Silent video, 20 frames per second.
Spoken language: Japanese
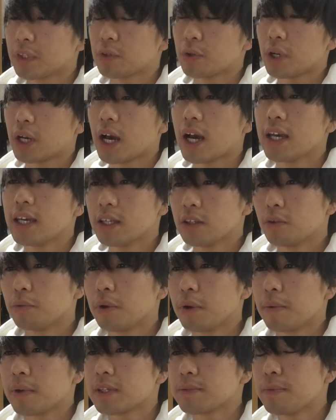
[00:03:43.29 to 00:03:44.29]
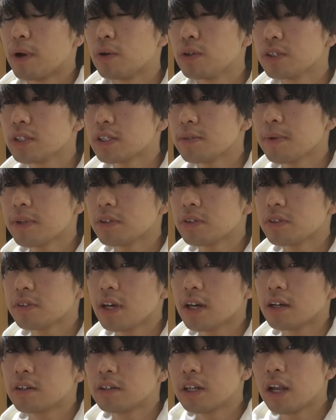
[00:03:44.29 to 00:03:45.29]
それがいいと思いますまあおすすめとして
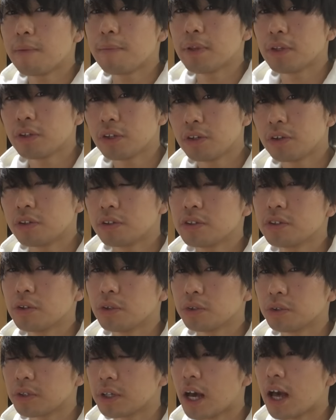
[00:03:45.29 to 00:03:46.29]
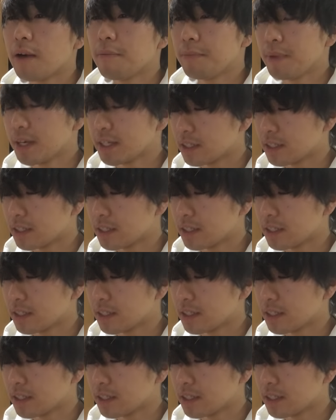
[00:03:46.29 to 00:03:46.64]
は暗めの色黒とか迷